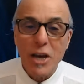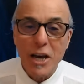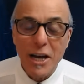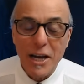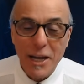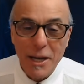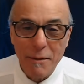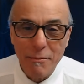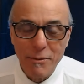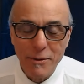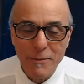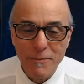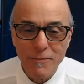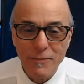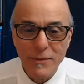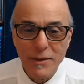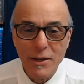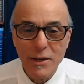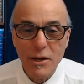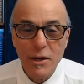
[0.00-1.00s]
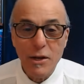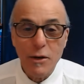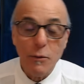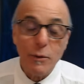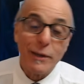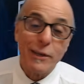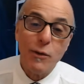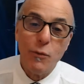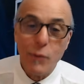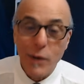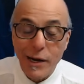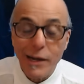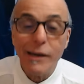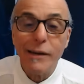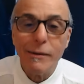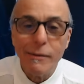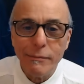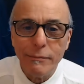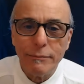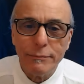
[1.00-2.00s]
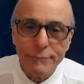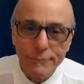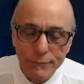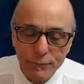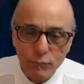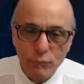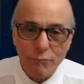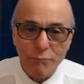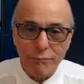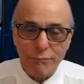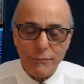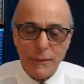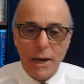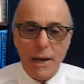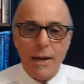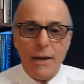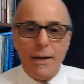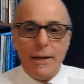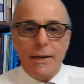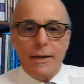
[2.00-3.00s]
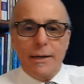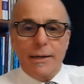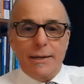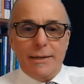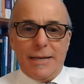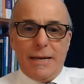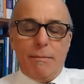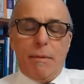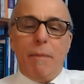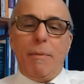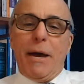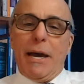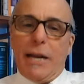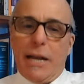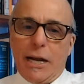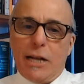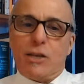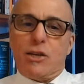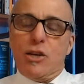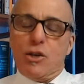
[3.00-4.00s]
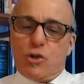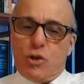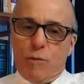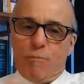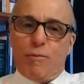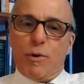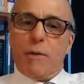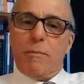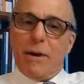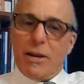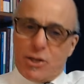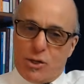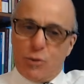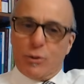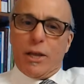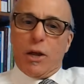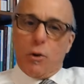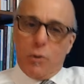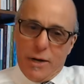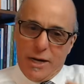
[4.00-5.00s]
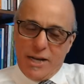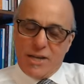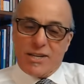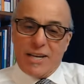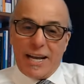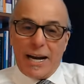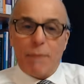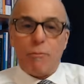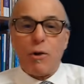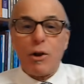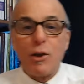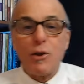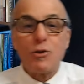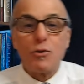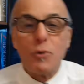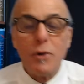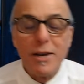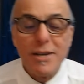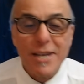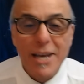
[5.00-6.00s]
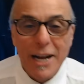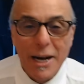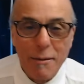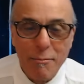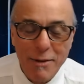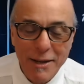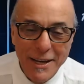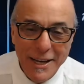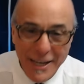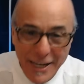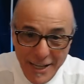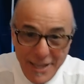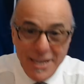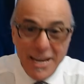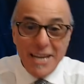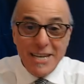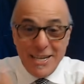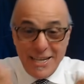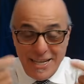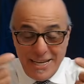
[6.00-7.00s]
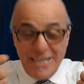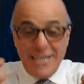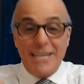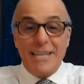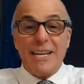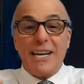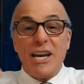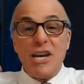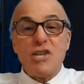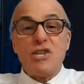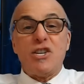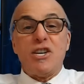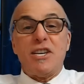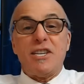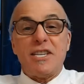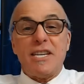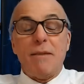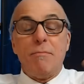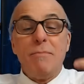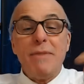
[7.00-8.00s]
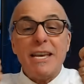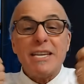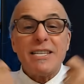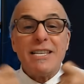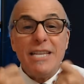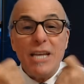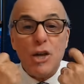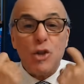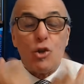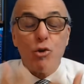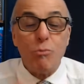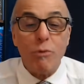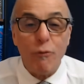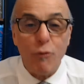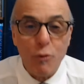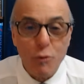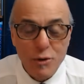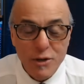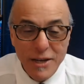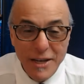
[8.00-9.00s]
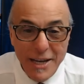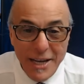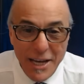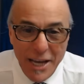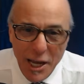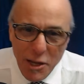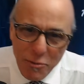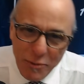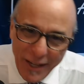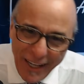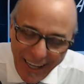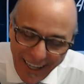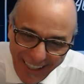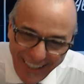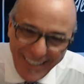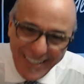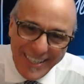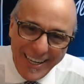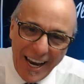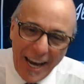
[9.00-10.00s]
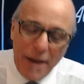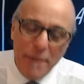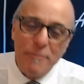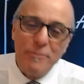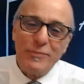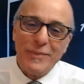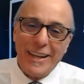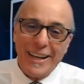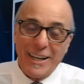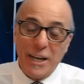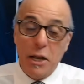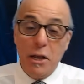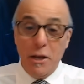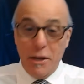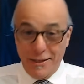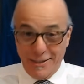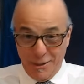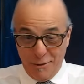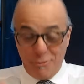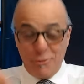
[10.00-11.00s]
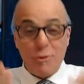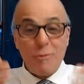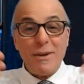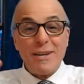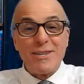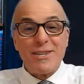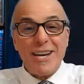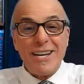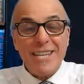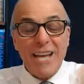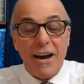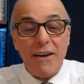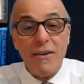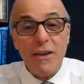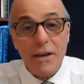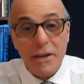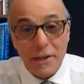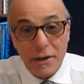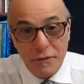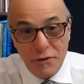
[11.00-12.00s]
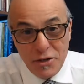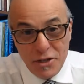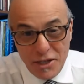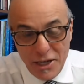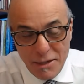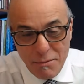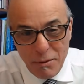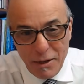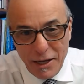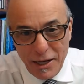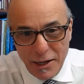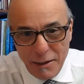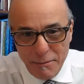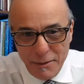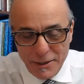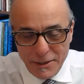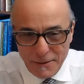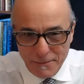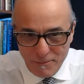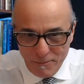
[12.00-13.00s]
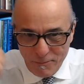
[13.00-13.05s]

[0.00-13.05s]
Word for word: اغاب ولكن وراء زعما بحال قلتي سوبر مارشي وداروه اللي زرب ولكن شكون اللي زرب الناس اللي غيشيسي الناس اللي عندهم الفلوس هذوك الاغنياء تنقول لكم هادشي هذا راه في الستينات من القرن الماضي